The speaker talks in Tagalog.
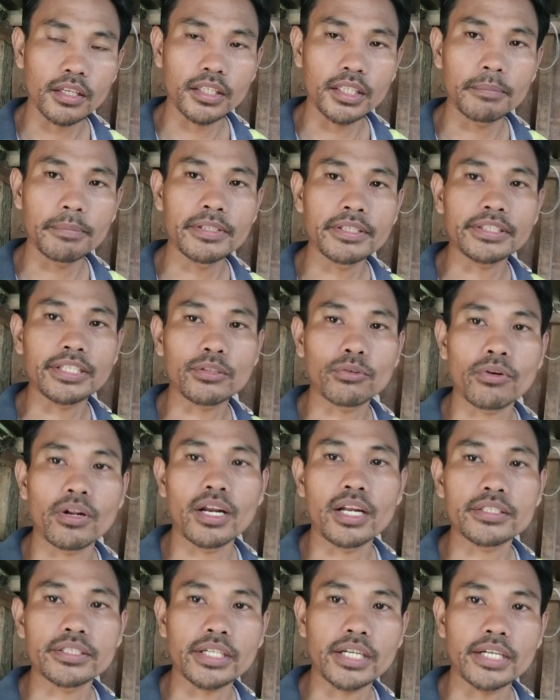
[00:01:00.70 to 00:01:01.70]
ibinta ko na
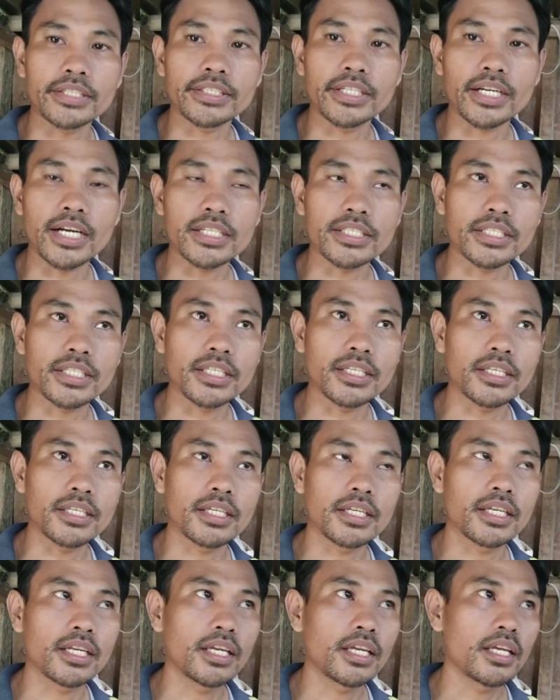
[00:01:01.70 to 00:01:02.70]
lang sa kanya kasi
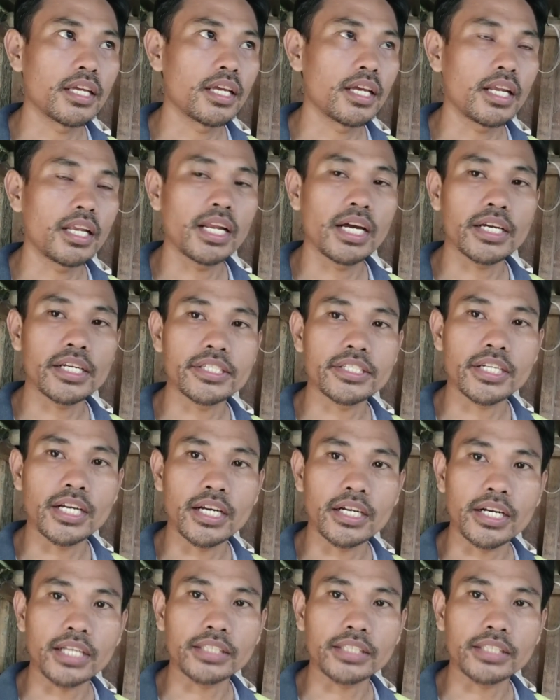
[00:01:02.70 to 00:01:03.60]
lagi siyang